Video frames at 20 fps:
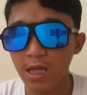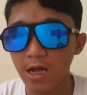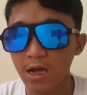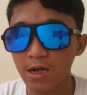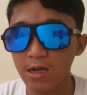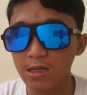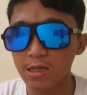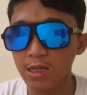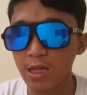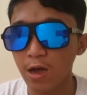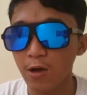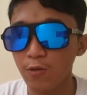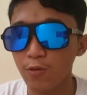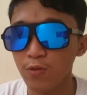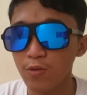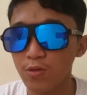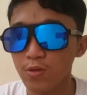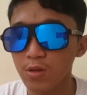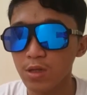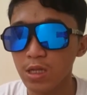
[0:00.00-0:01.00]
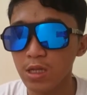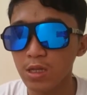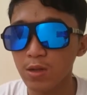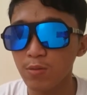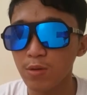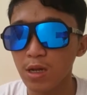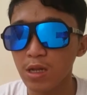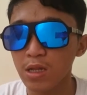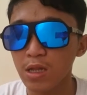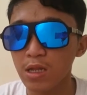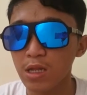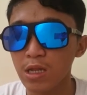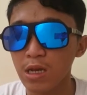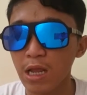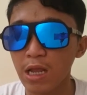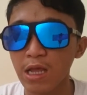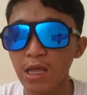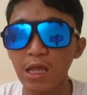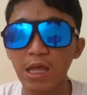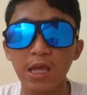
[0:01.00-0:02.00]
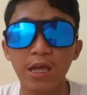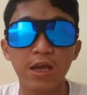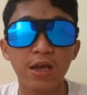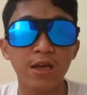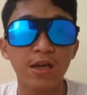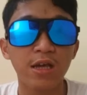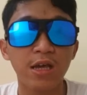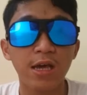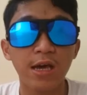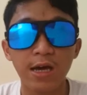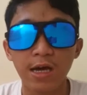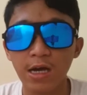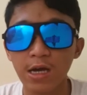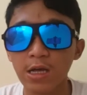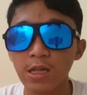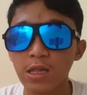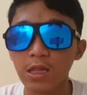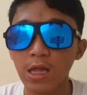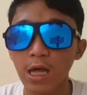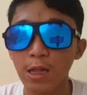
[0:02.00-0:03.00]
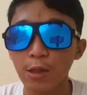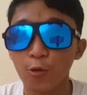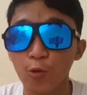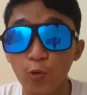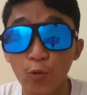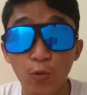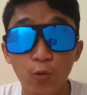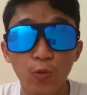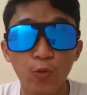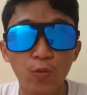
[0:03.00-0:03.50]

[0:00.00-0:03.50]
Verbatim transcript: yang tahun ini berada di ranking ke-1